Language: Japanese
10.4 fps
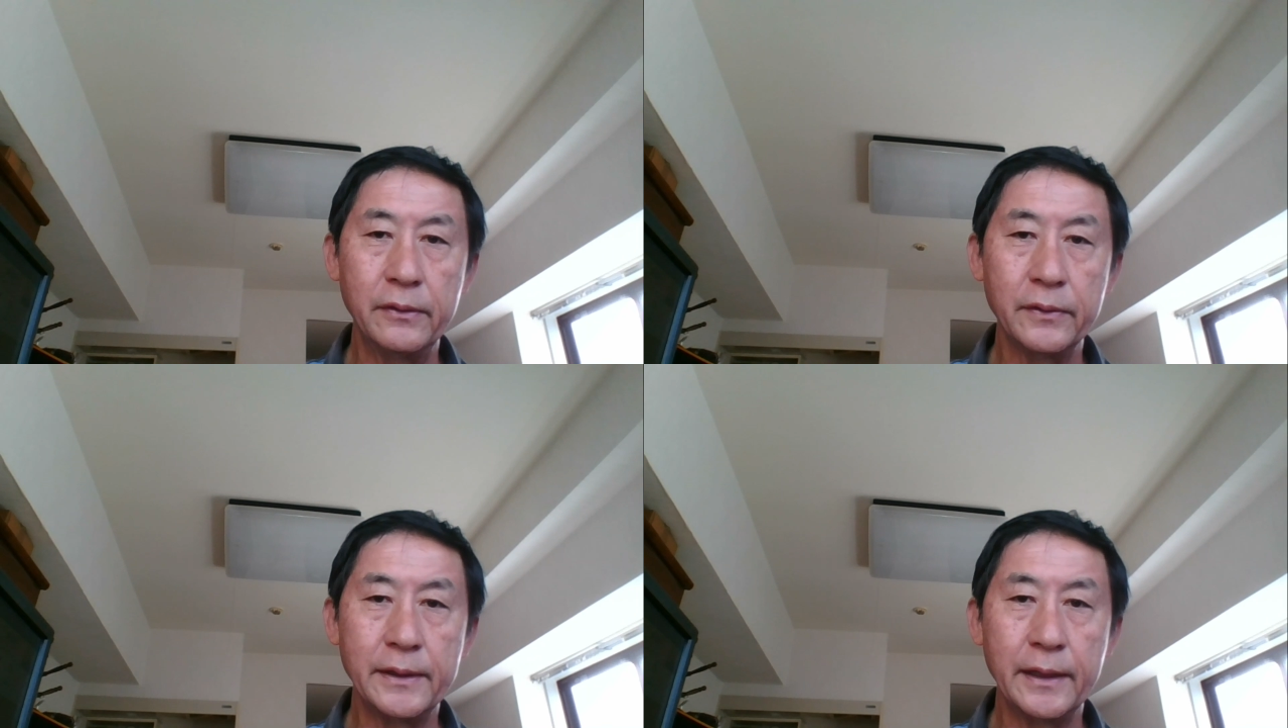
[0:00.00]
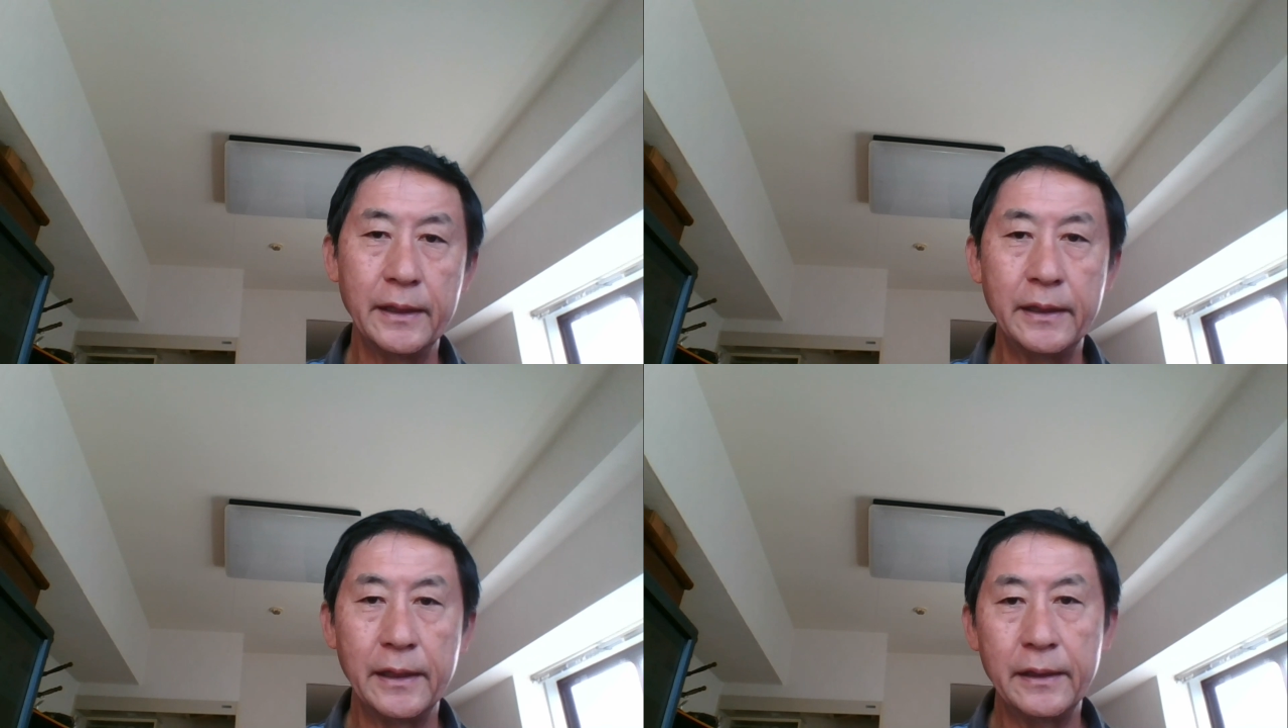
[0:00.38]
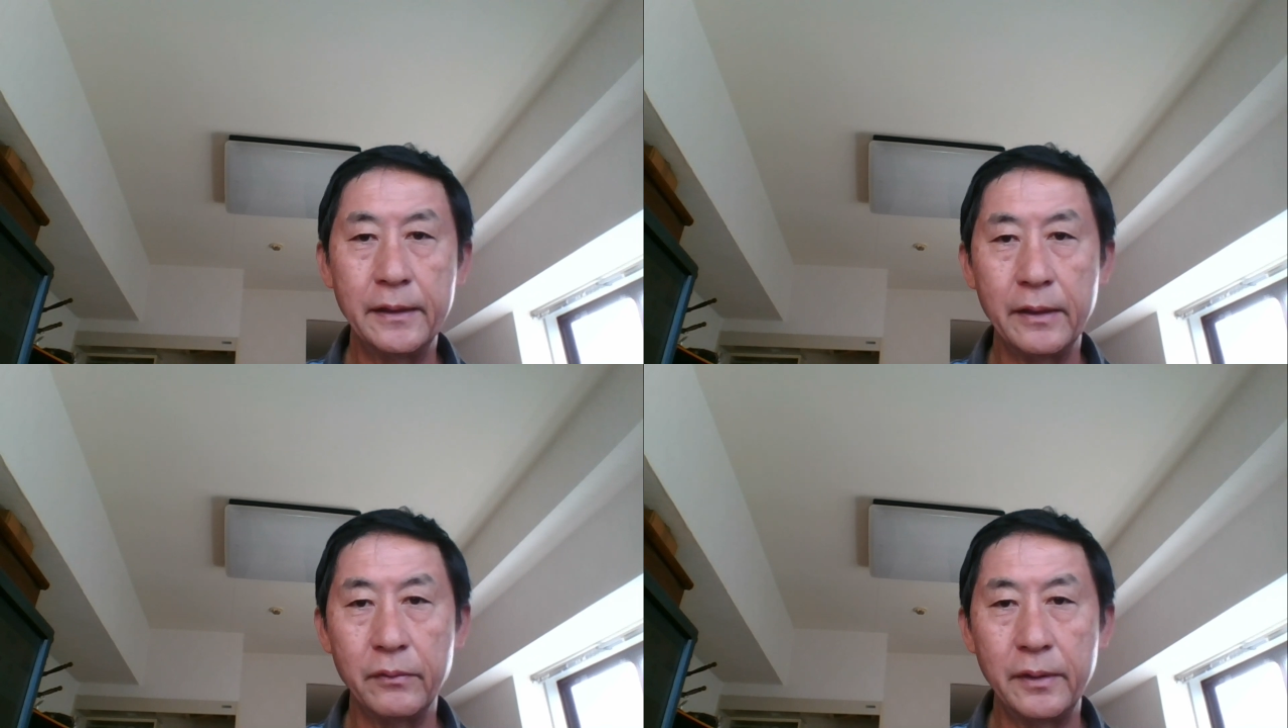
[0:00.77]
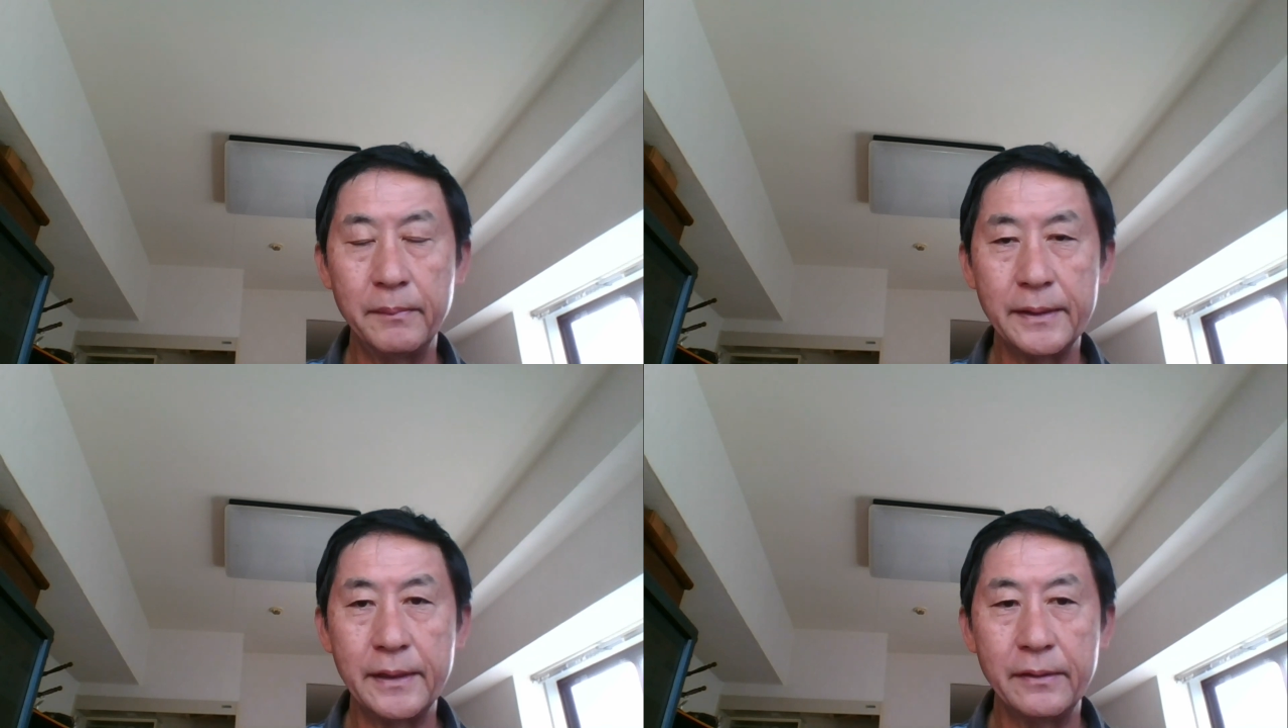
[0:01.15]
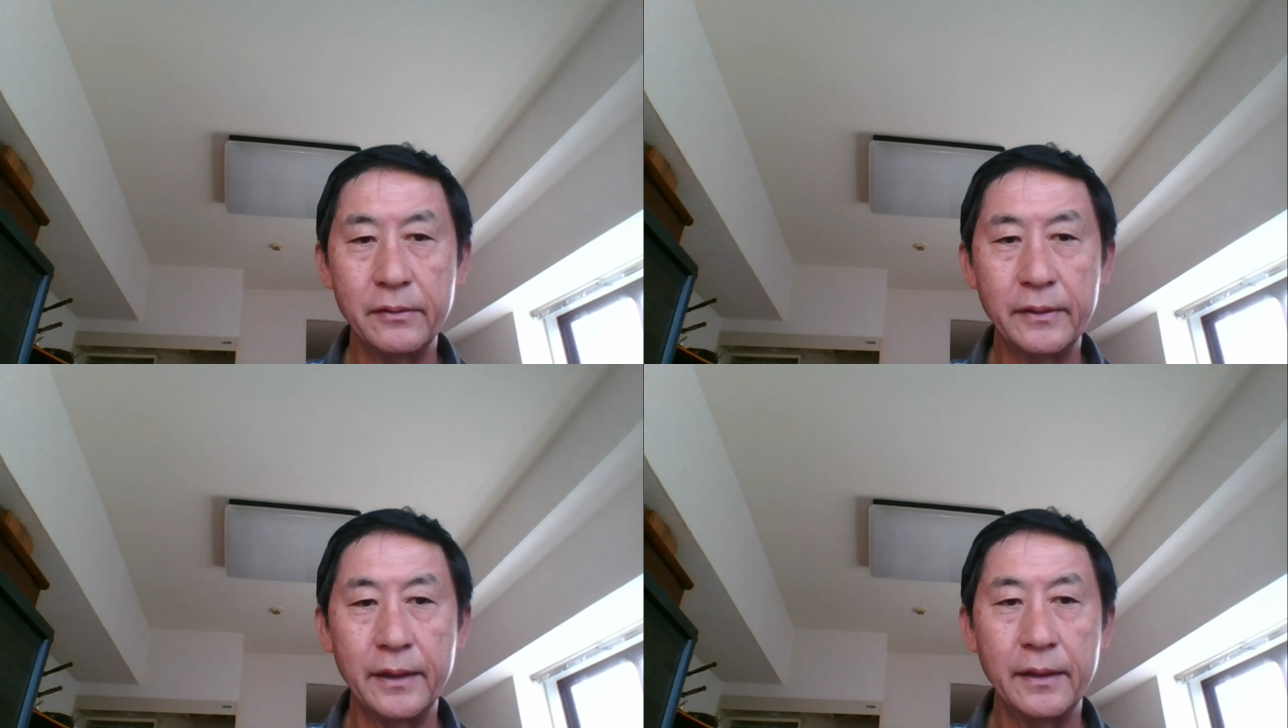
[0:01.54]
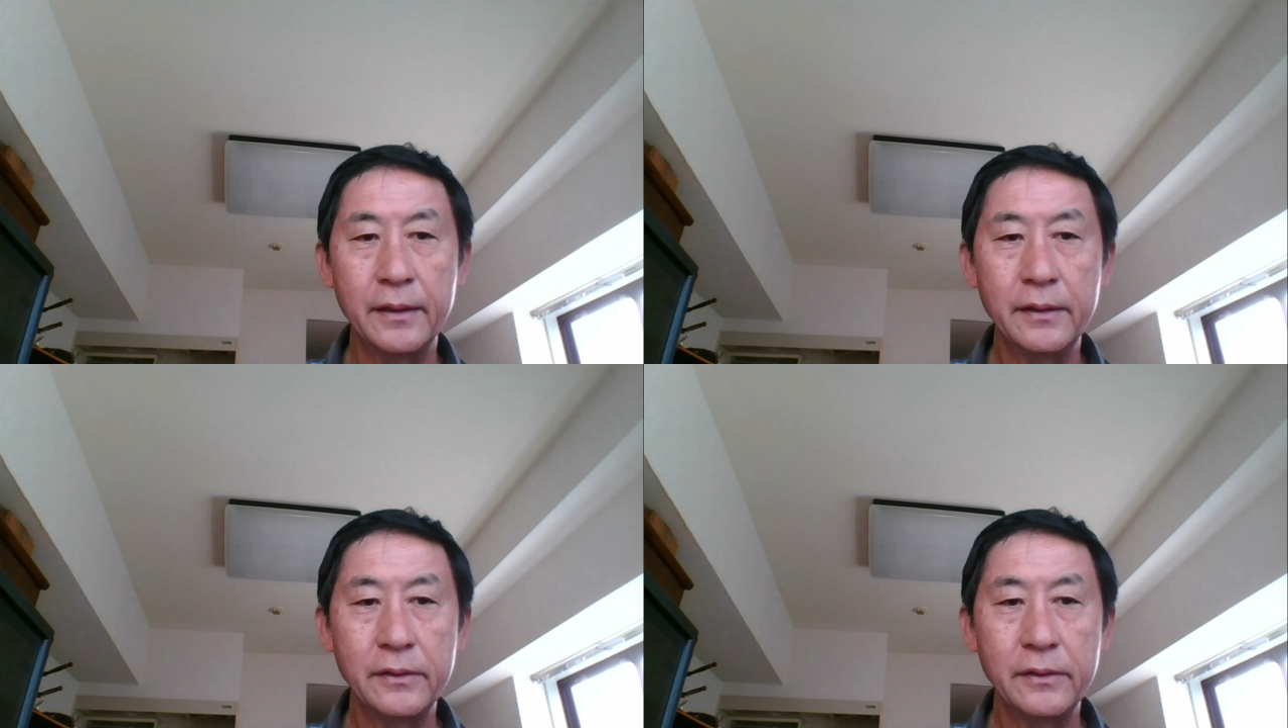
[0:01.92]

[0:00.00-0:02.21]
の下げになっておりませんので